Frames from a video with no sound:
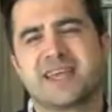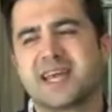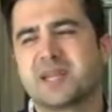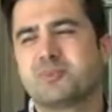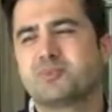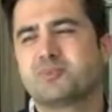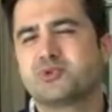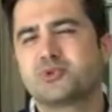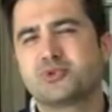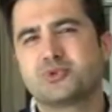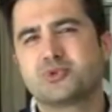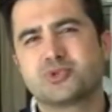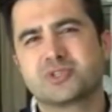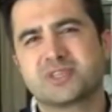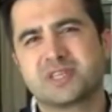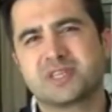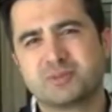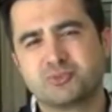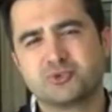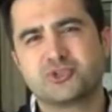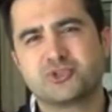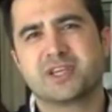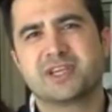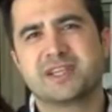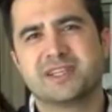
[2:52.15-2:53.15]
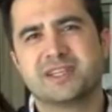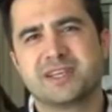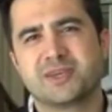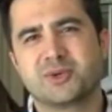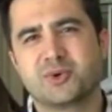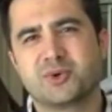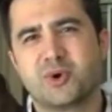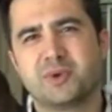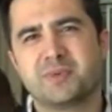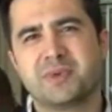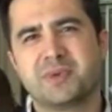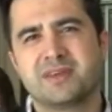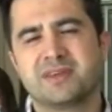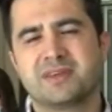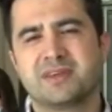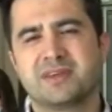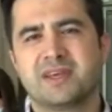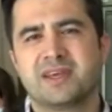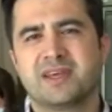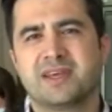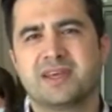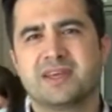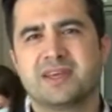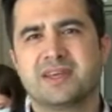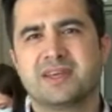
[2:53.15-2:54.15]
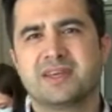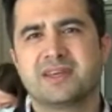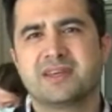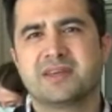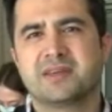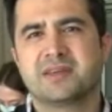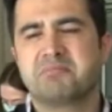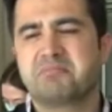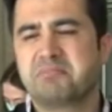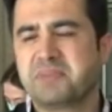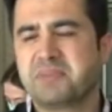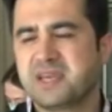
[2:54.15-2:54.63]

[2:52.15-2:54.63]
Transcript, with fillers: Yani bu çocukları bu şekilde görmek e,